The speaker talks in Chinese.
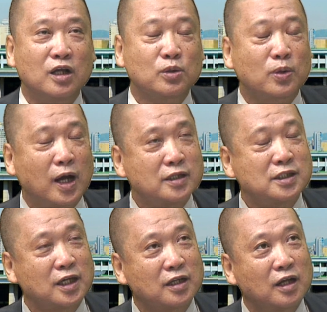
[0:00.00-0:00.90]
突然
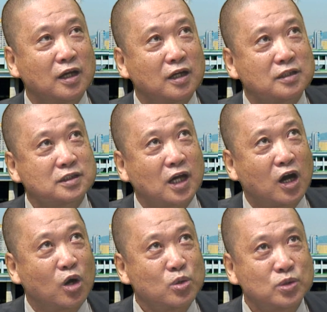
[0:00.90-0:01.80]
间，
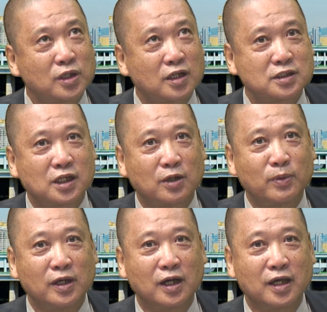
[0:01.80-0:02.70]
朝鲜呢成
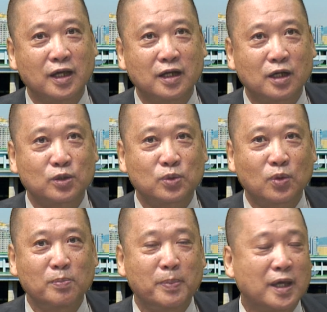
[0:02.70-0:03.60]
为了一个
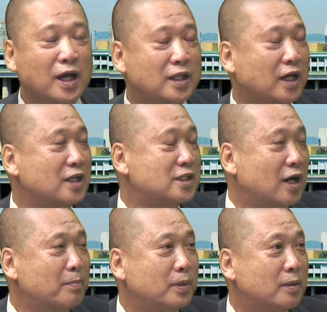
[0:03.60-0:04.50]
东北亚的一个
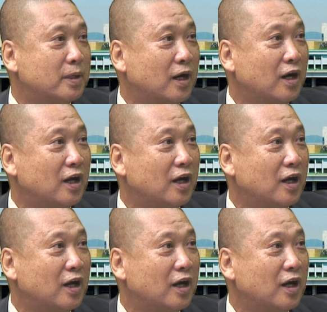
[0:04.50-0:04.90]
香饽饽，